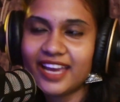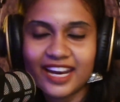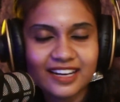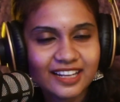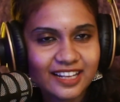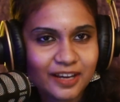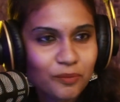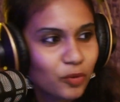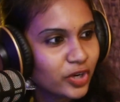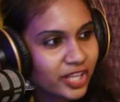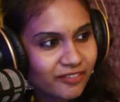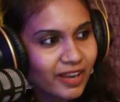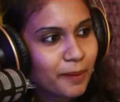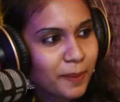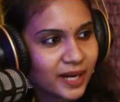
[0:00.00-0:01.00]
என்ன
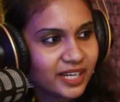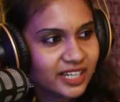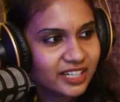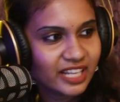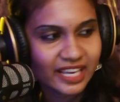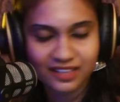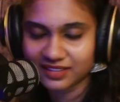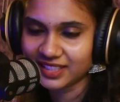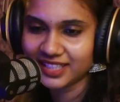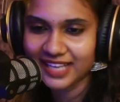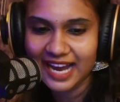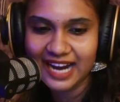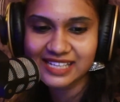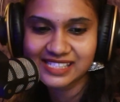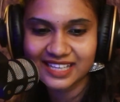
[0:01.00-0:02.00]
முடிவே பண்ணிட்டேன்
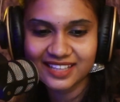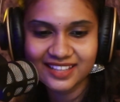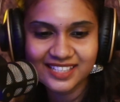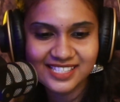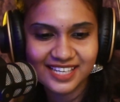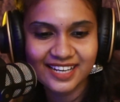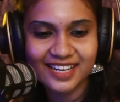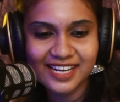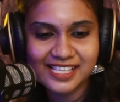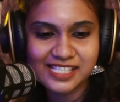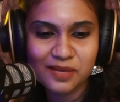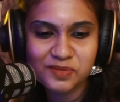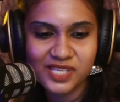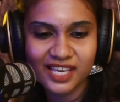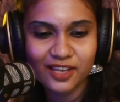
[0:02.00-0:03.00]
ஆர்ட்ஸ் எடுத்து
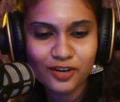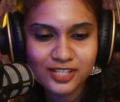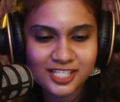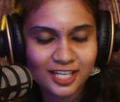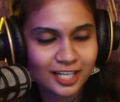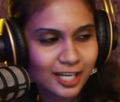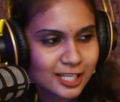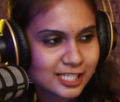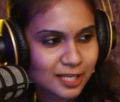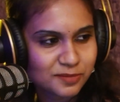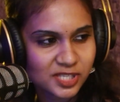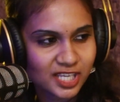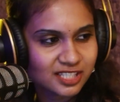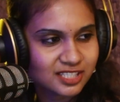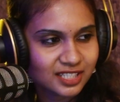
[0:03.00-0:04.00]
ஜேர்னலிசம் செய்யறோம்
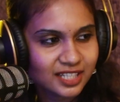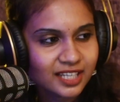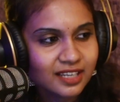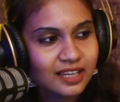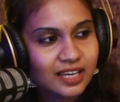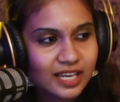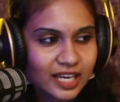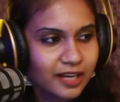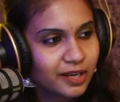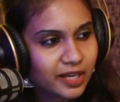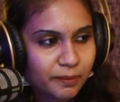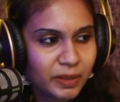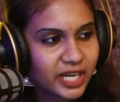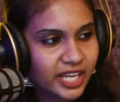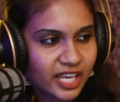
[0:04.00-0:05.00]
ஜேர்னலிசம் செஞ்சுட்டு
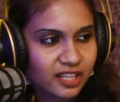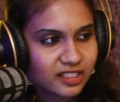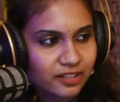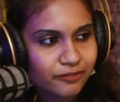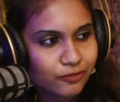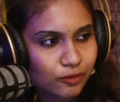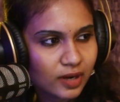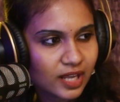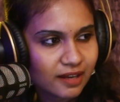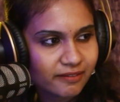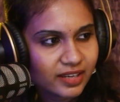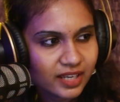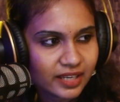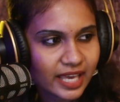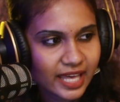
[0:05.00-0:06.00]
மீடியா தான்
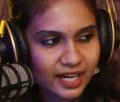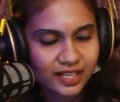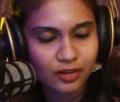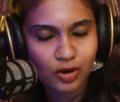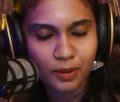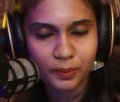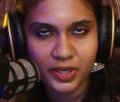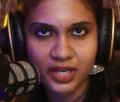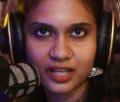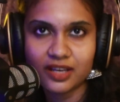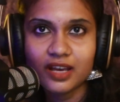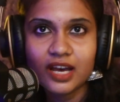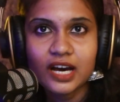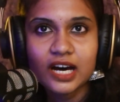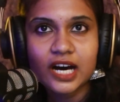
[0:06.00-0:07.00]
ஃபுல்லாவே இறங்குறோம் அப்படின்னு
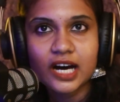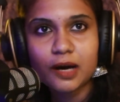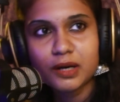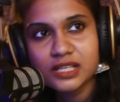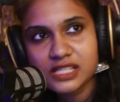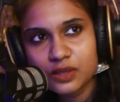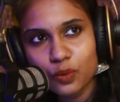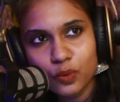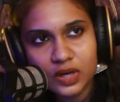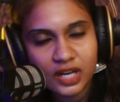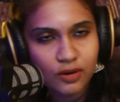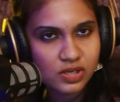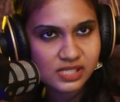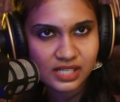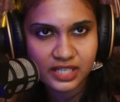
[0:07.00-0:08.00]
ஆனா
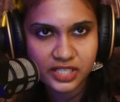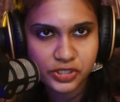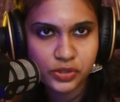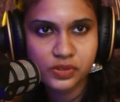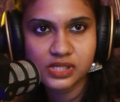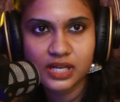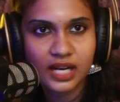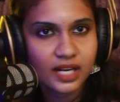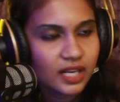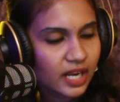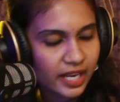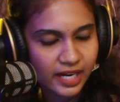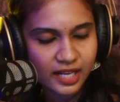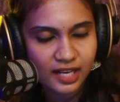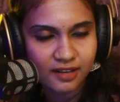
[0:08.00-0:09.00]
ஸ்கூல்ல ஒரு சில இஷ்யூஸ்னால
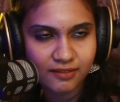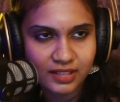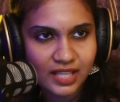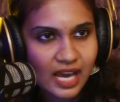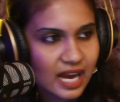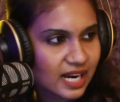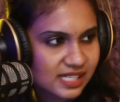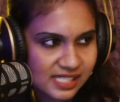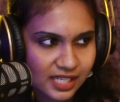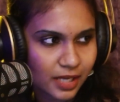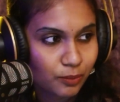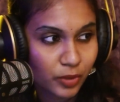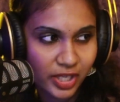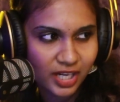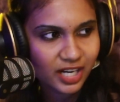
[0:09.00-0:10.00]
நான் என்னால வந்து ஆர்ட்ஸ்
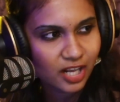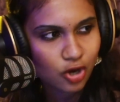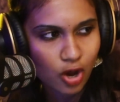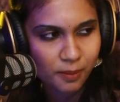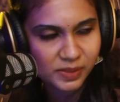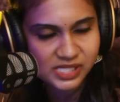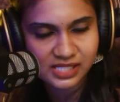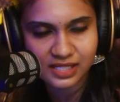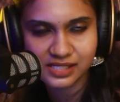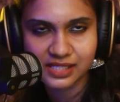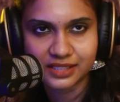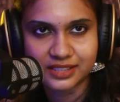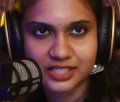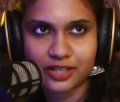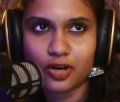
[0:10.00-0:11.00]
செய்ய முடியல நான் காமர்ஸ் தான்
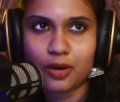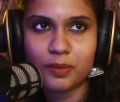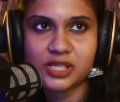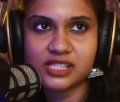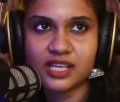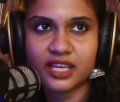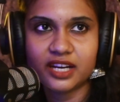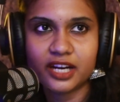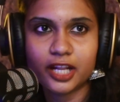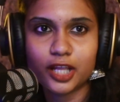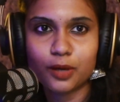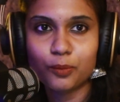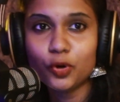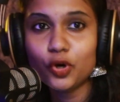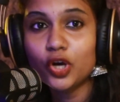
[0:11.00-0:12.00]
செஞ்சேன் காமர்ஸ் செய்யற
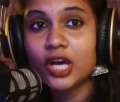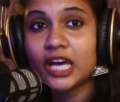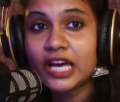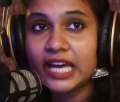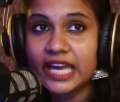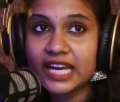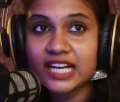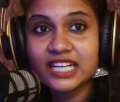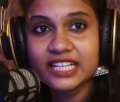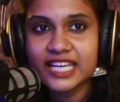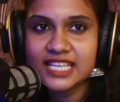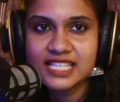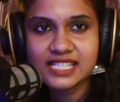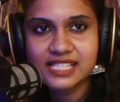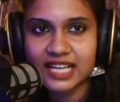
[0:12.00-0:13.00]
நேரமும் எங்கிட்ட
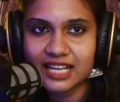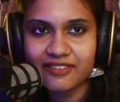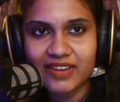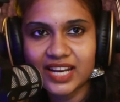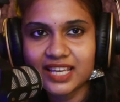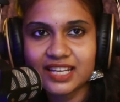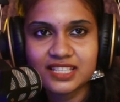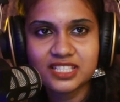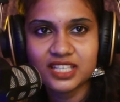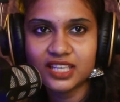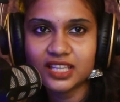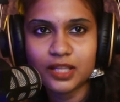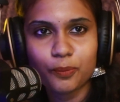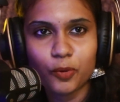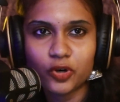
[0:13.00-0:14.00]
டீச்சர்ஸ்க்கெல்லாம் விளங்கிருச்சு
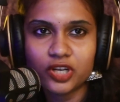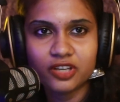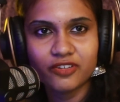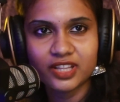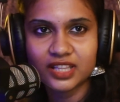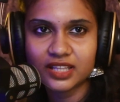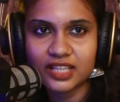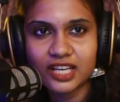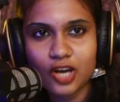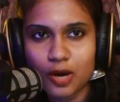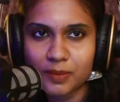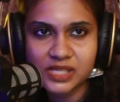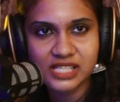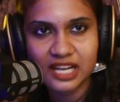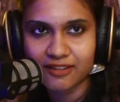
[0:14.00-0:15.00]
இந்த பொண்ணுக்கு வந்து
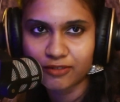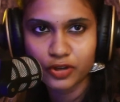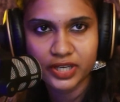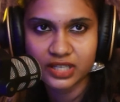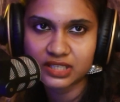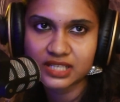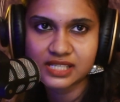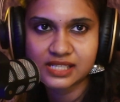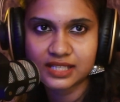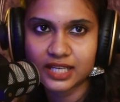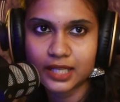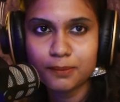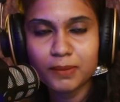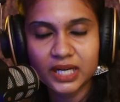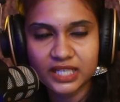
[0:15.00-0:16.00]
காமர்ஸ்ல அவ்வளவு இன்ட்ரெஸ்ட்
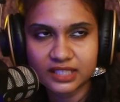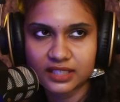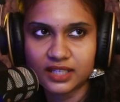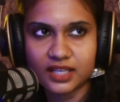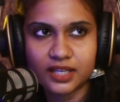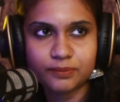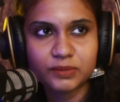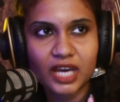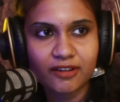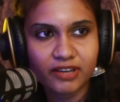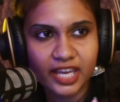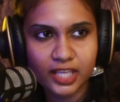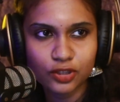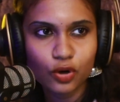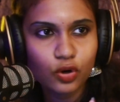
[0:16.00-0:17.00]
இல்ல பட்
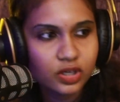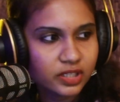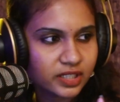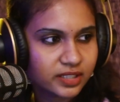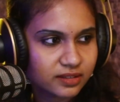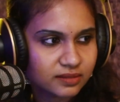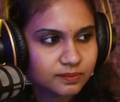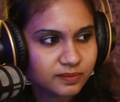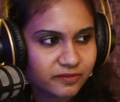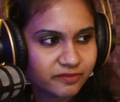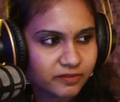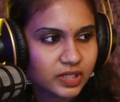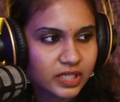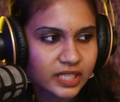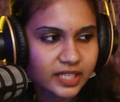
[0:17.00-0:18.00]
அவக்கு ஏதோ ஒன்று
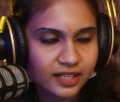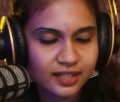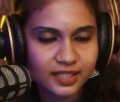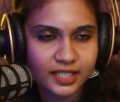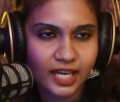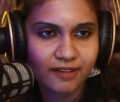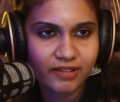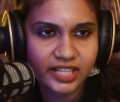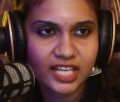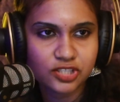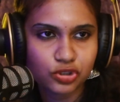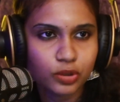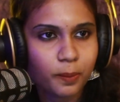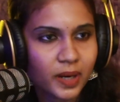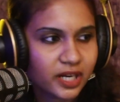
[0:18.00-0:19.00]
இருக்கு அவ
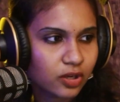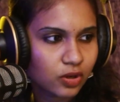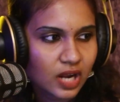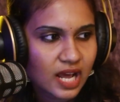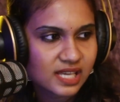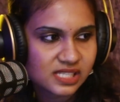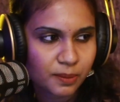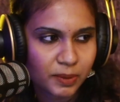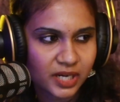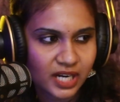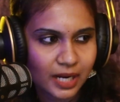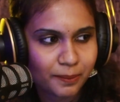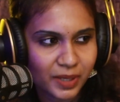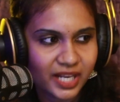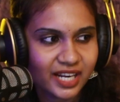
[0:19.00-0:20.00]
ஏதாச்சும் ஒண்ணு பண்ணணும்னு
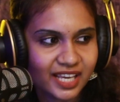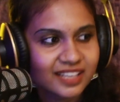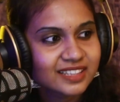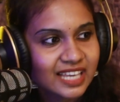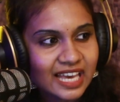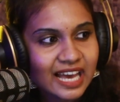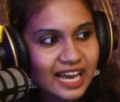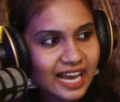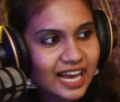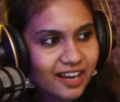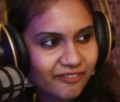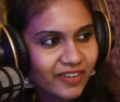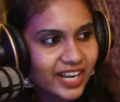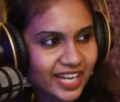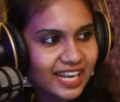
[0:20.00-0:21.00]
ஆசைப்படுறா அப்படின்னு
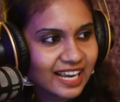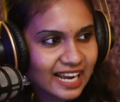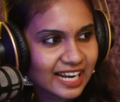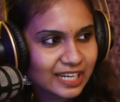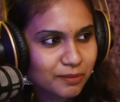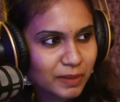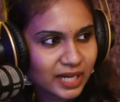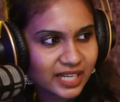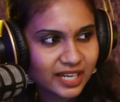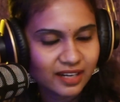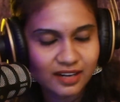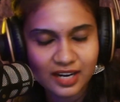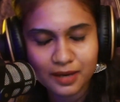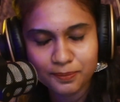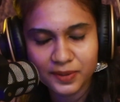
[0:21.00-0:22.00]
வெளியில காட்ட
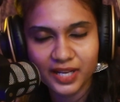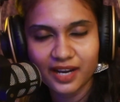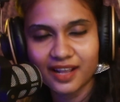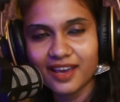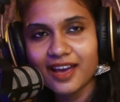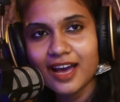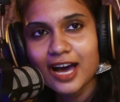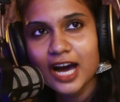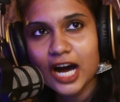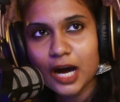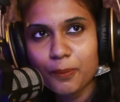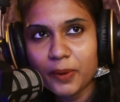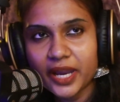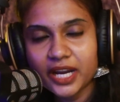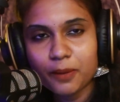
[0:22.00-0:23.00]
மாட்டேன்றா அப்படின்னு
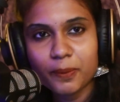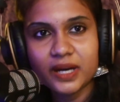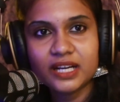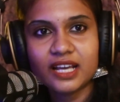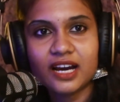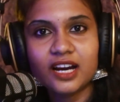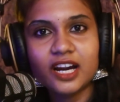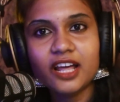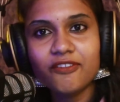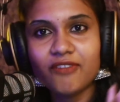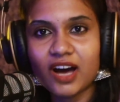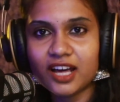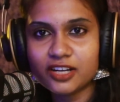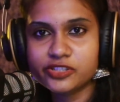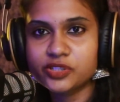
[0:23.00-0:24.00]
அப்ப என்ன பண்ணிட்டாங்கன்னா
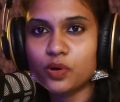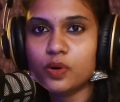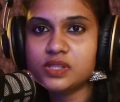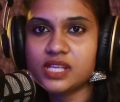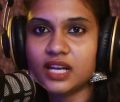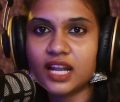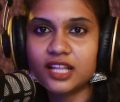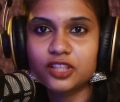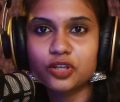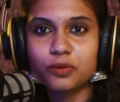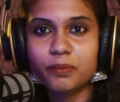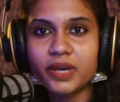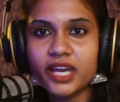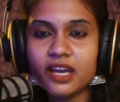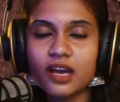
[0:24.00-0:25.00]
வார ஷோஸ்
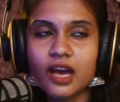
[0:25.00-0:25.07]
எல்லாத்துக்குமே